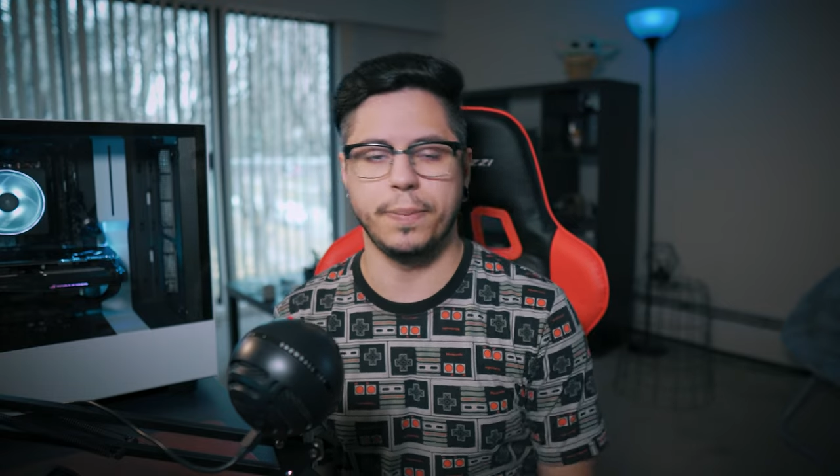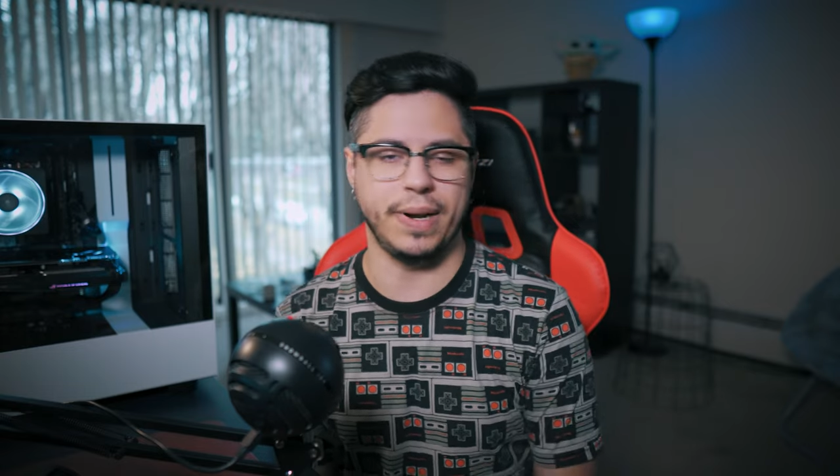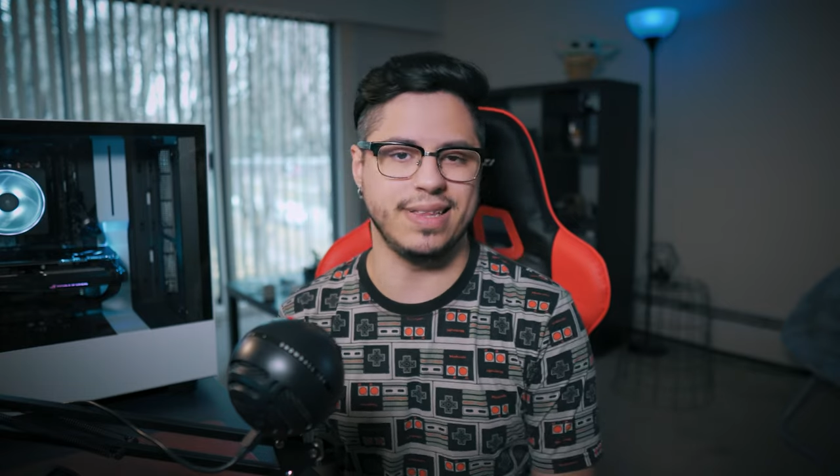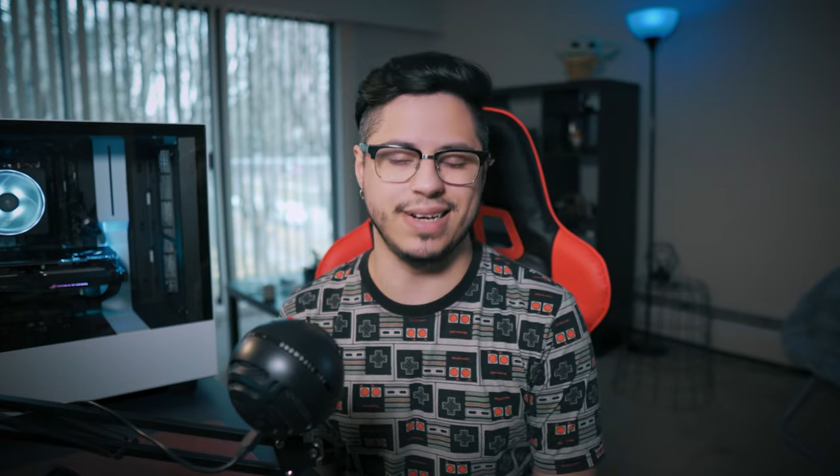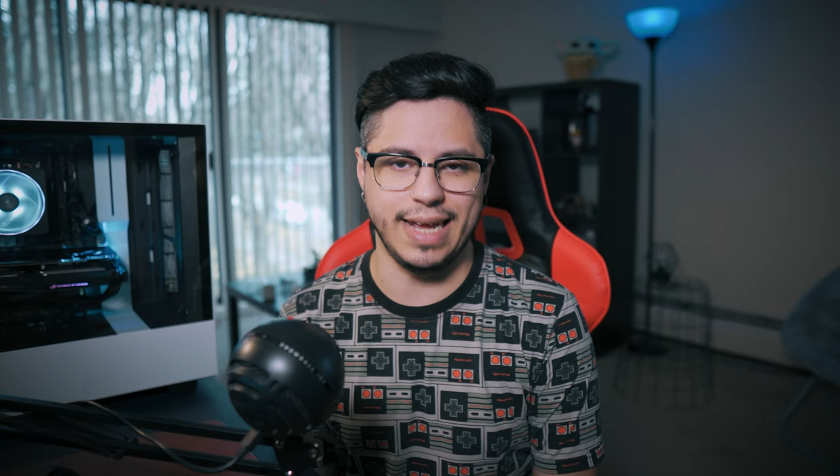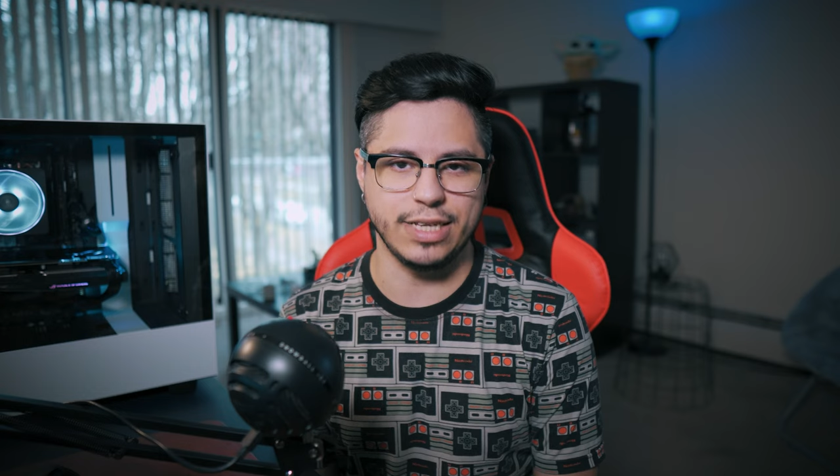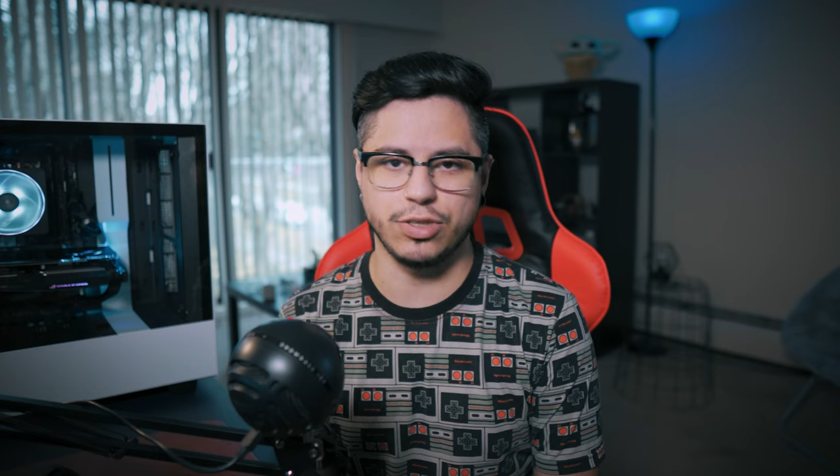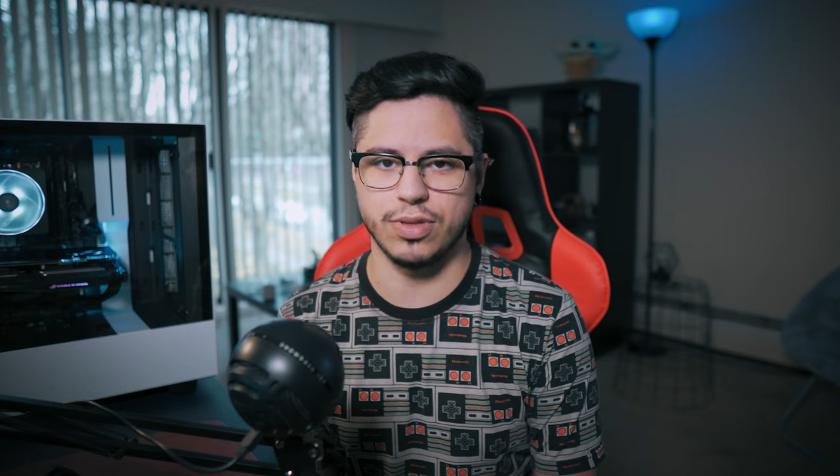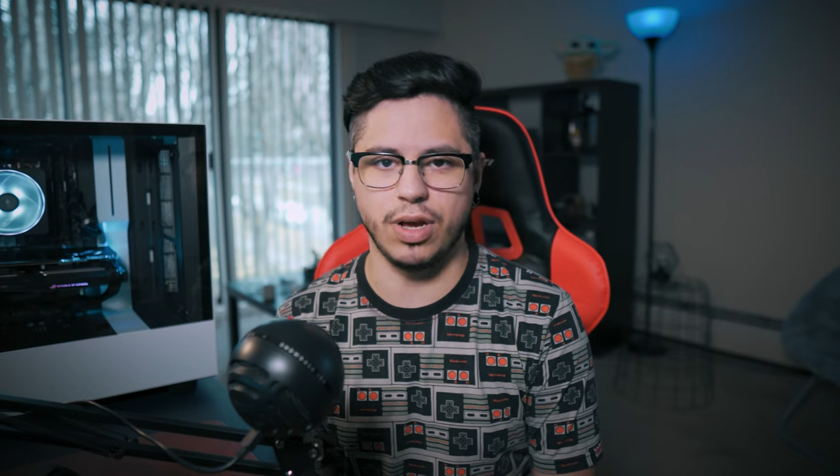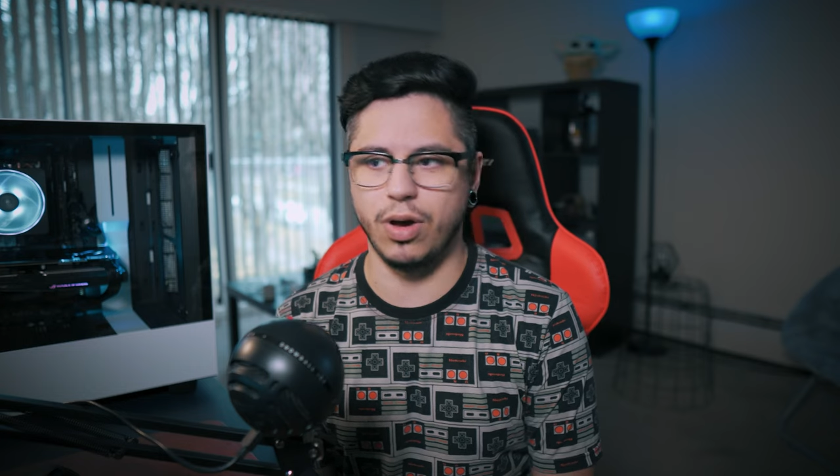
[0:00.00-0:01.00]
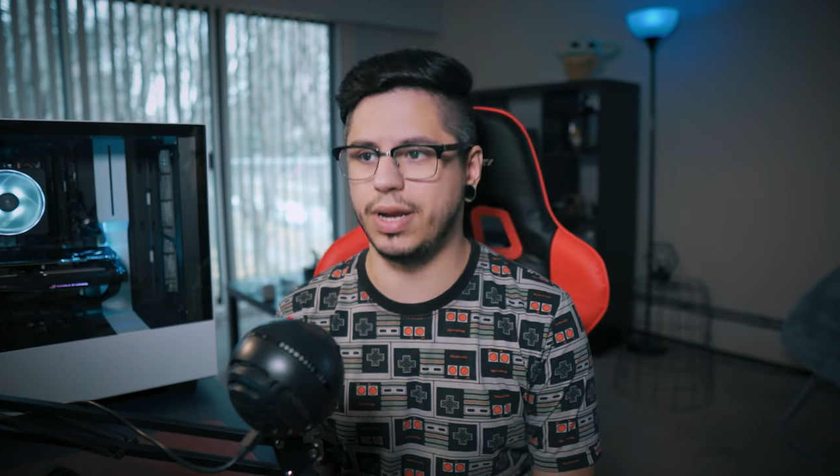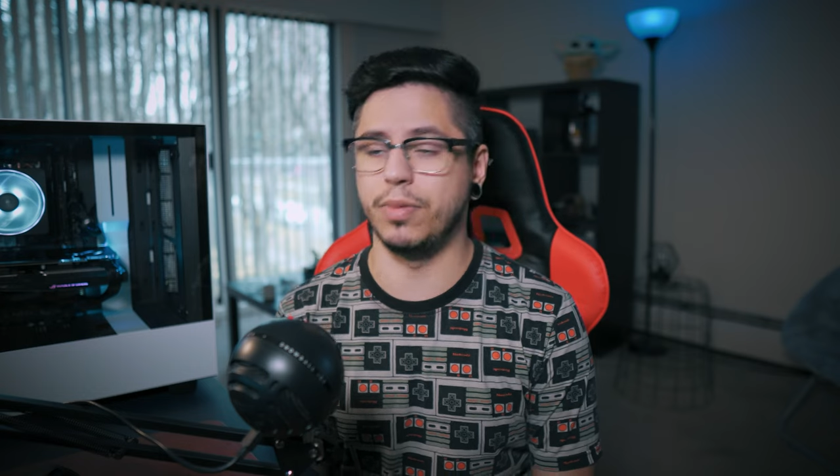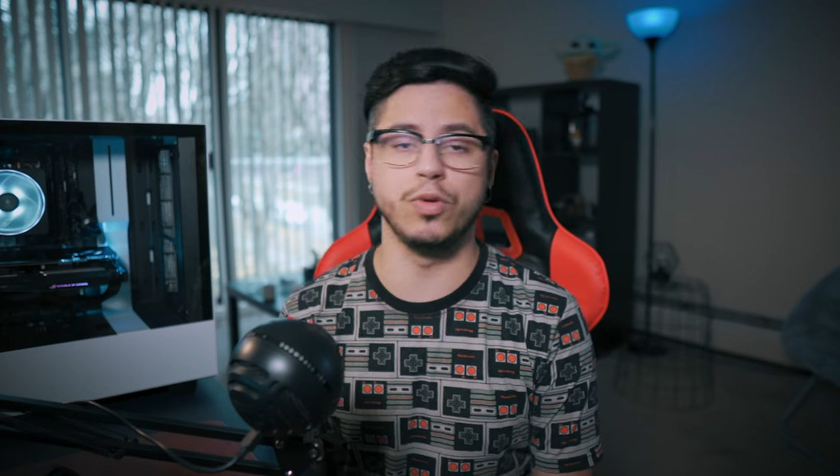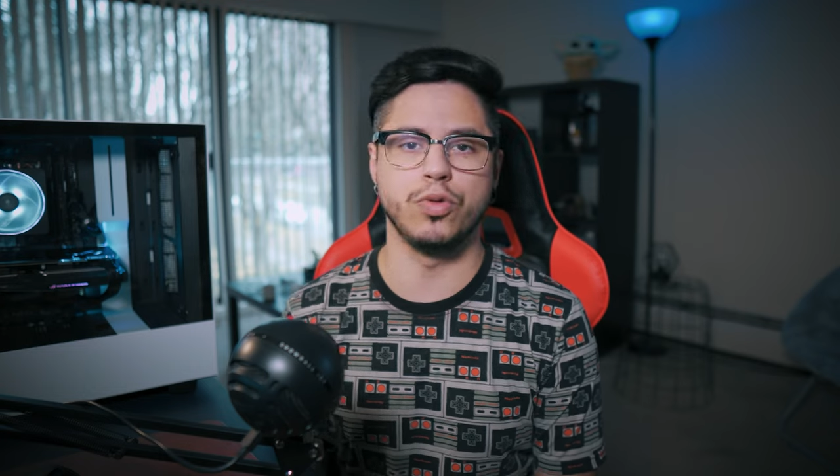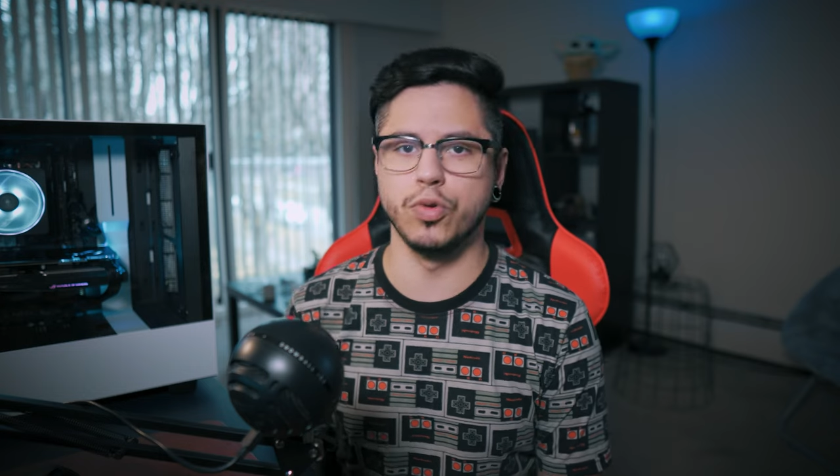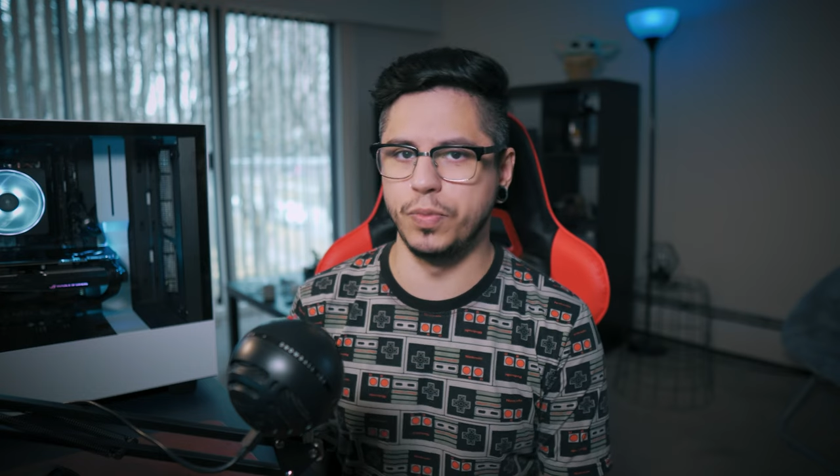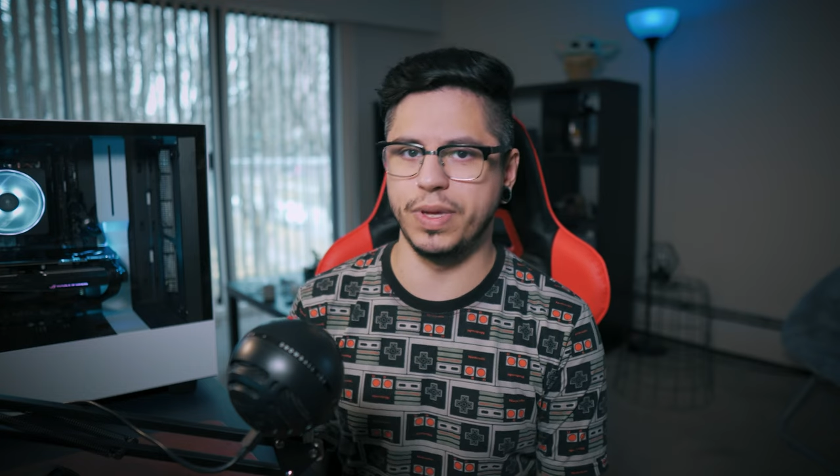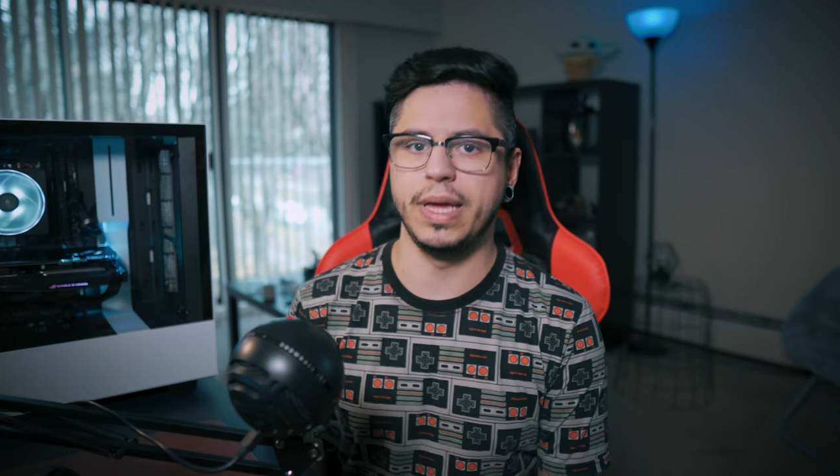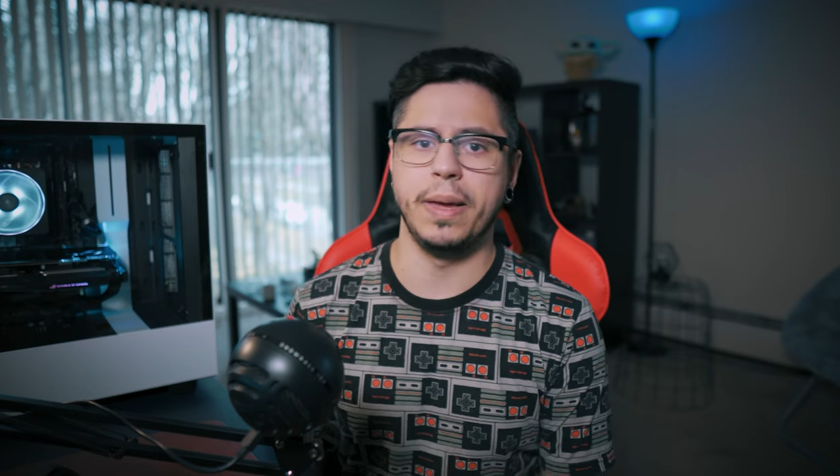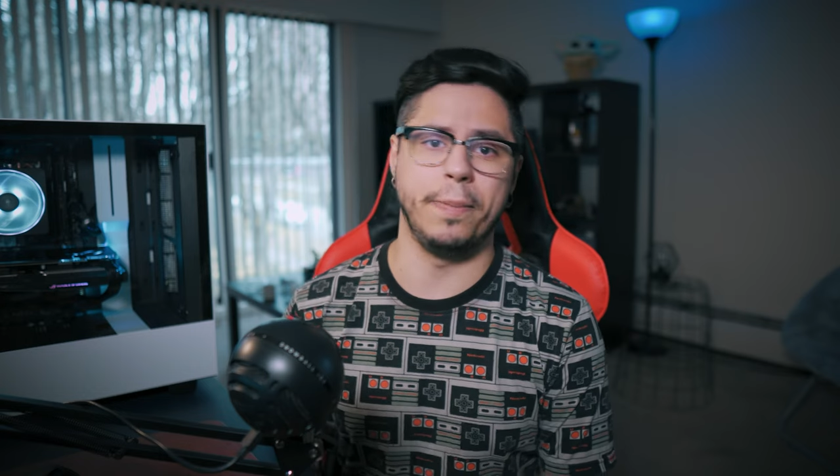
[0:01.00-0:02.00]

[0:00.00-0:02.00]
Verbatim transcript: Pra internet toda hora. O YouTube